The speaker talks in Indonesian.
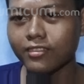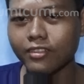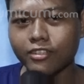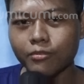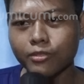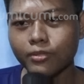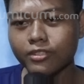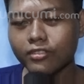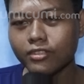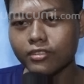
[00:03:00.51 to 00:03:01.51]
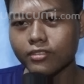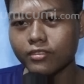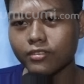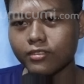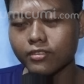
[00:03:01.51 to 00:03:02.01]
nah tiba-tiba itu
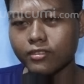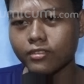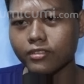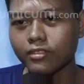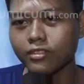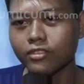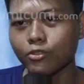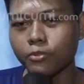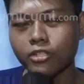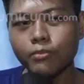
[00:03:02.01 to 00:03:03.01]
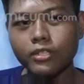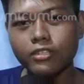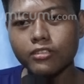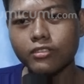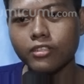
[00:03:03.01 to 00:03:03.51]
supirnya
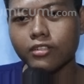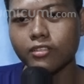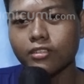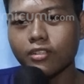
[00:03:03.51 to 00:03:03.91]
banting setir ke